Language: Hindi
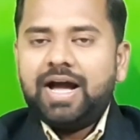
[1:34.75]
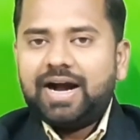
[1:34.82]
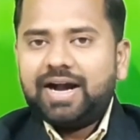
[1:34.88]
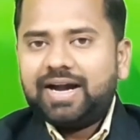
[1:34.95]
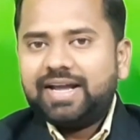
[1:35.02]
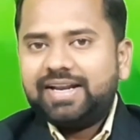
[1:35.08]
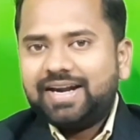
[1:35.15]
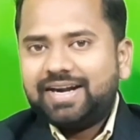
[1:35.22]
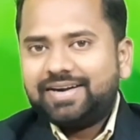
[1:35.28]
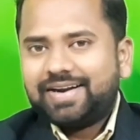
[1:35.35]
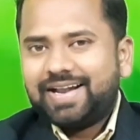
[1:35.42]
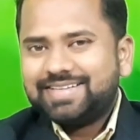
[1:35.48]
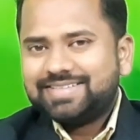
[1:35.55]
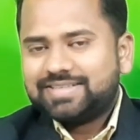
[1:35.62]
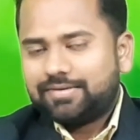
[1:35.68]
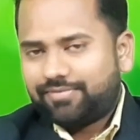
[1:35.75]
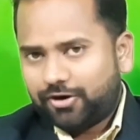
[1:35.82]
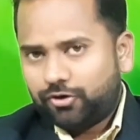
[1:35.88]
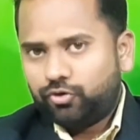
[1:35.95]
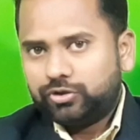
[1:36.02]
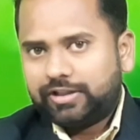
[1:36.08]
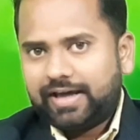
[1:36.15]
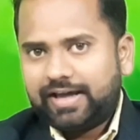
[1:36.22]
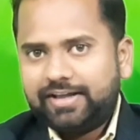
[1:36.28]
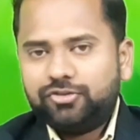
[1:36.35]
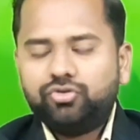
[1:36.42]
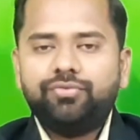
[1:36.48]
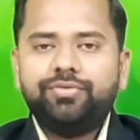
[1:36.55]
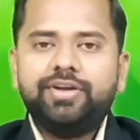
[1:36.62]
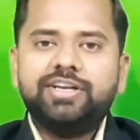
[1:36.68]
अगर यह ट्रायल सफल होता है
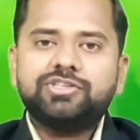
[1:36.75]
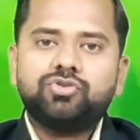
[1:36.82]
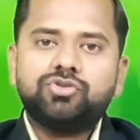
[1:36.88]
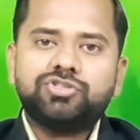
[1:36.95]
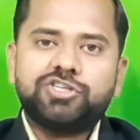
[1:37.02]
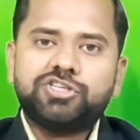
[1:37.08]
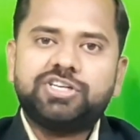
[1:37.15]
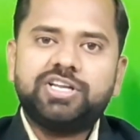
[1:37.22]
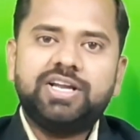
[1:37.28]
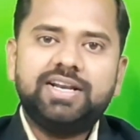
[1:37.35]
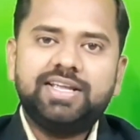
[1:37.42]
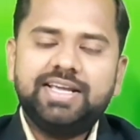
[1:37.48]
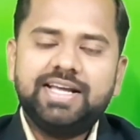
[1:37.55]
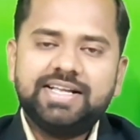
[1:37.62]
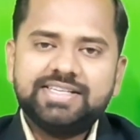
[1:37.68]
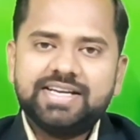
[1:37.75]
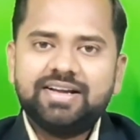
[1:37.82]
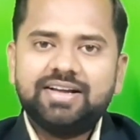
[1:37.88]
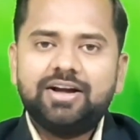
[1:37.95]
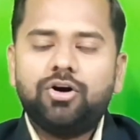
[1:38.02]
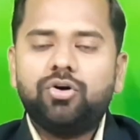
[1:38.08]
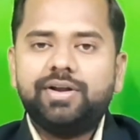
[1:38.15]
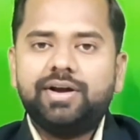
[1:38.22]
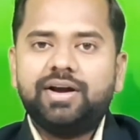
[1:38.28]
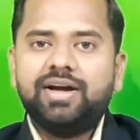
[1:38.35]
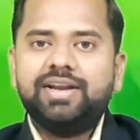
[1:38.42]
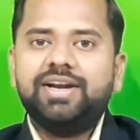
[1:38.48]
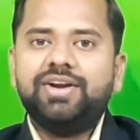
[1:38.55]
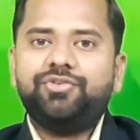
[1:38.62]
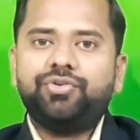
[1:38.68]
तो फिर इसको सस्टेन किया जाएगा और
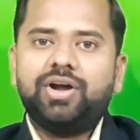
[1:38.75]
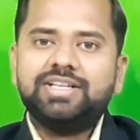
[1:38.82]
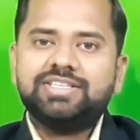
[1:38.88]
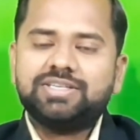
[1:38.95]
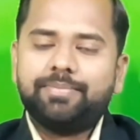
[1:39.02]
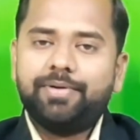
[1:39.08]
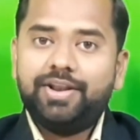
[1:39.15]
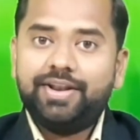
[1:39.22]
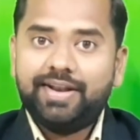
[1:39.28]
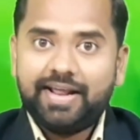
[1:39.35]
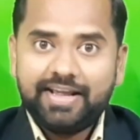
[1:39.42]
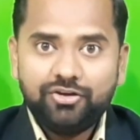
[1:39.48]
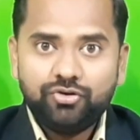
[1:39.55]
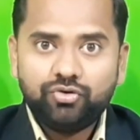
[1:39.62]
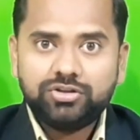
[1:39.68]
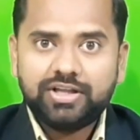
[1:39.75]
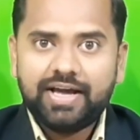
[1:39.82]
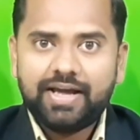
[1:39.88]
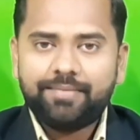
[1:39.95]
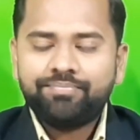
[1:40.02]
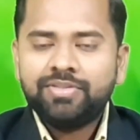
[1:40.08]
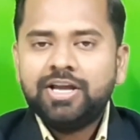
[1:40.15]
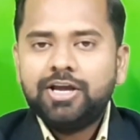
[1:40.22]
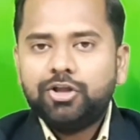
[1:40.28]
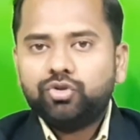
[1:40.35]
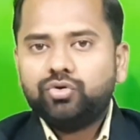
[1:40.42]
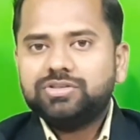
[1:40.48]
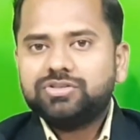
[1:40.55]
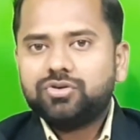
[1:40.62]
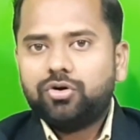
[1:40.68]
अगर ये ट्रायल सफल नहीं होता है
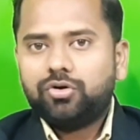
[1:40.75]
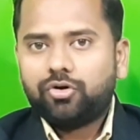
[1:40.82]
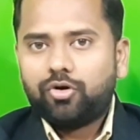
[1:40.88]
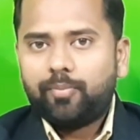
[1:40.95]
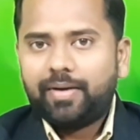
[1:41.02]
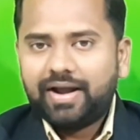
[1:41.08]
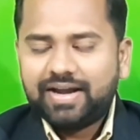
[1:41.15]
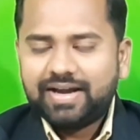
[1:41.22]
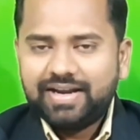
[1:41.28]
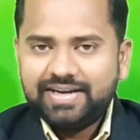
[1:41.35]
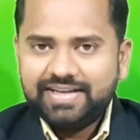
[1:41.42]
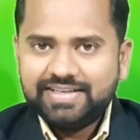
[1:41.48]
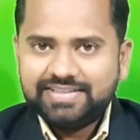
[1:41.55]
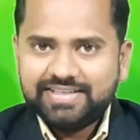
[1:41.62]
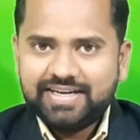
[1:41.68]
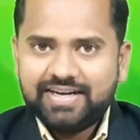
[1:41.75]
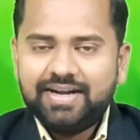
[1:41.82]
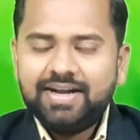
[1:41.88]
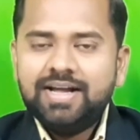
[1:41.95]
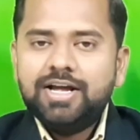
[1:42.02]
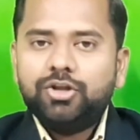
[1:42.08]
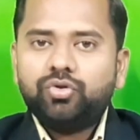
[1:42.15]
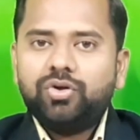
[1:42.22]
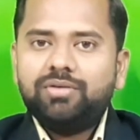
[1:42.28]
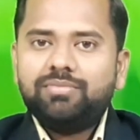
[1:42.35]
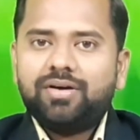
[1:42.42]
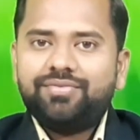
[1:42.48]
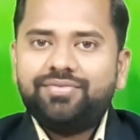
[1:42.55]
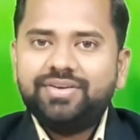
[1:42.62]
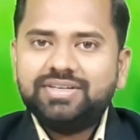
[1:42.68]
तो इसको ड्रॉबैक कर लिया जाएगा तो एक
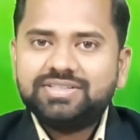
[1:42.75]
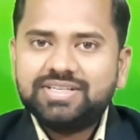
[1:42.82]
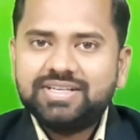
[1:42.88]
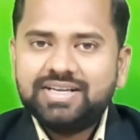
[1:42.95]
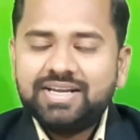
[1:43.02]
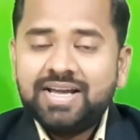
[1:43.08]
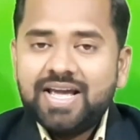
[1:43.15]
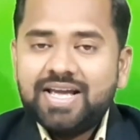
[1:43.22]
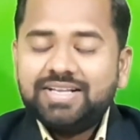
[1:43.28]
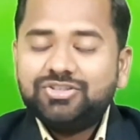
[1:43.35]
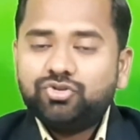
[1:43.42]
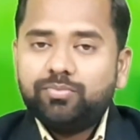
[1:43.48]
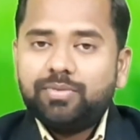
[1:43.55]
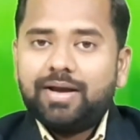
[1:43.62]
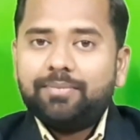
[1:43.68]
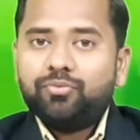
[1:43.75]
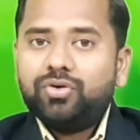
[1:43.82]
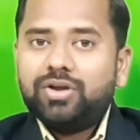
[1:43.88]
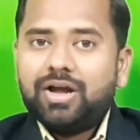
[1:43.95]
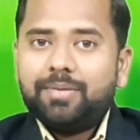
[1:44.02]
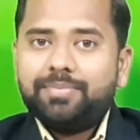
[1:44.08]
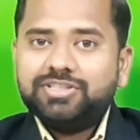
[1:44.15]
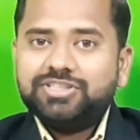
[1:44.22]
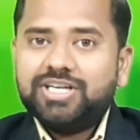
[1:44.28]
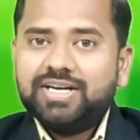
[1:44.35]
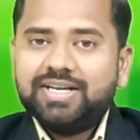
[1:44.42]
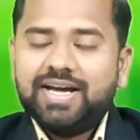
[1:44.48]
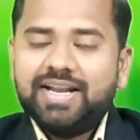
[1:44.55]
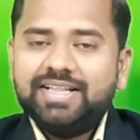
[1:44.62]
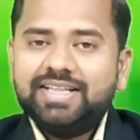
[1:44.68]
बार फिर से जो मैं आपको यहाँ पर
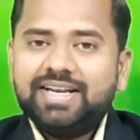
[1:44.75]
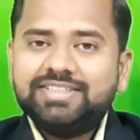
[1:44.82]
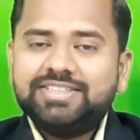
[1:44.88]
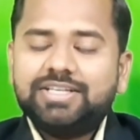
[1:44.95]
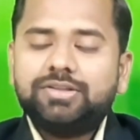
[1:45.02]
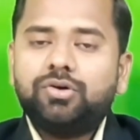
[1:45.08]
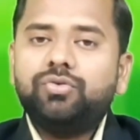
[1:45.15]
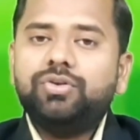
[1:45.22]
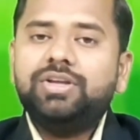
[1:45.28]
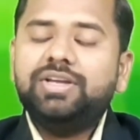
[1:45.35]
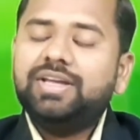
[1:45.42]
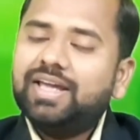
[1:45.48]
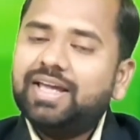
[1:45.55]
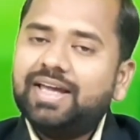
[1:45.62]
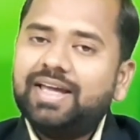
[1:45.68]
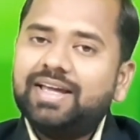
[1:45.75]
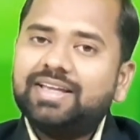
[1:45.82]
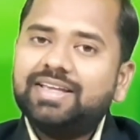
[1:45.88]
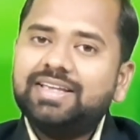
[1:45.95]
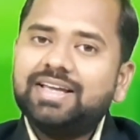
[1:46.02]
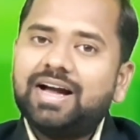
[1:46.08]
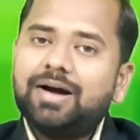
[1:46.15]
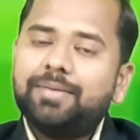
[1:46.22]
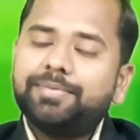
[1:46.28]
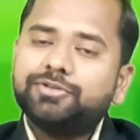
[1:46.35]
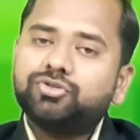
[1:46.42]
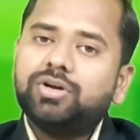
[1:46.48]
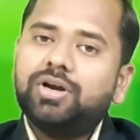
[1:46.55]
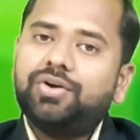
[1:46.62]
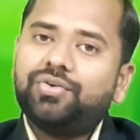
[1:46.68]
जानकारी देना चाहता हूँ ये है कि यहाँ पर
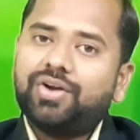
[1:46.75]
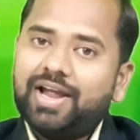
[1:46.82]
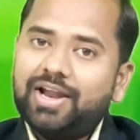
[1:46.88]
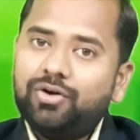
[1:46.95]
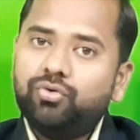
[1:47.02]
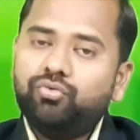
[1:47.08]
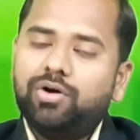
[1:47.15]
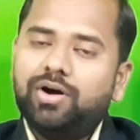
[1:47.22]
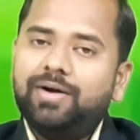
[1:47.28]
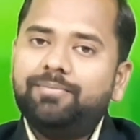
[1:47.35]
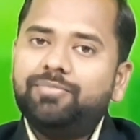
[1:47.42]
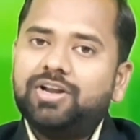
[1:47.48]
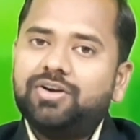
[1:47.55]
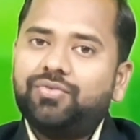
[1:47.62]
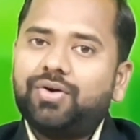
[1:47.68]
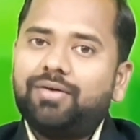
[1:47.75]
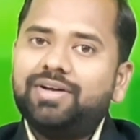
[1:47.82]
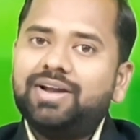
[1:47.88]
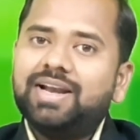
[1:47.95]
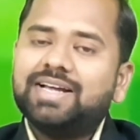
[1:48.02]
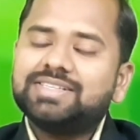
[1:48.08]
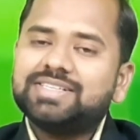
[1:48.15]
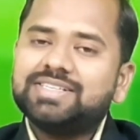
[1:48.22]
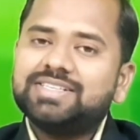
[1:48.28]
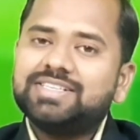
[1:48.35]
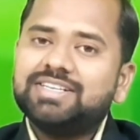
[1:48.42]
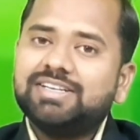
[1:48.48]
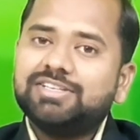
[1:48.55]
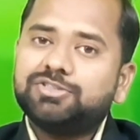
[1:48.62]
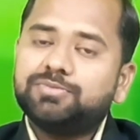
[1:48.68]
जो ये ट्रायल हुआ ड्राइविंग लाइसेंस
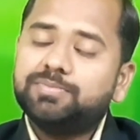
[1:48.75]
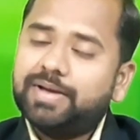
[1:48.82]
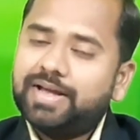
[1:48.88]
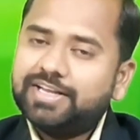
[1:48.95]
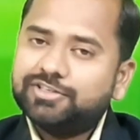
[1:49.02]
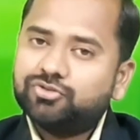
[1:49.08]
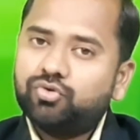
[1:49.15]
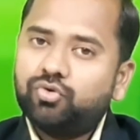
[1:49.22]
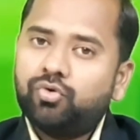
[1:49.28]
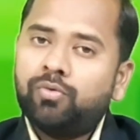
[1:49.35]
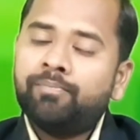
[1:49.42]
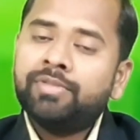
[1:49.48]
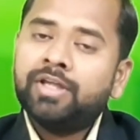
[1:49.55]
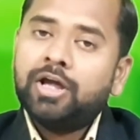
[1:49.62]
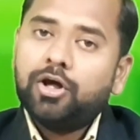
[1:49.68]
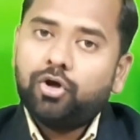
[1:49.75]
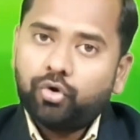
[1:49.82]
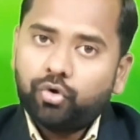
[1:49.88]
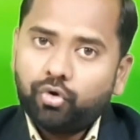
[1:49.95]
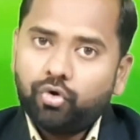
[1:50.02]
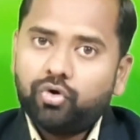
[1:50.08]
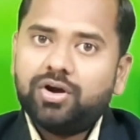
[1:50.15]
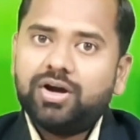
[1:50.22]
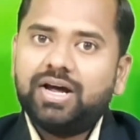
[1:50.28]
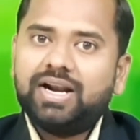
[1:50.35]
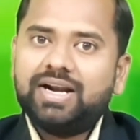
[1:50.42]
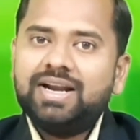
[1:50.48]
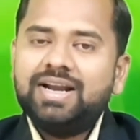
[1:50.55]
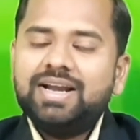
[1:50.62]
डिस्पैच को रोक कर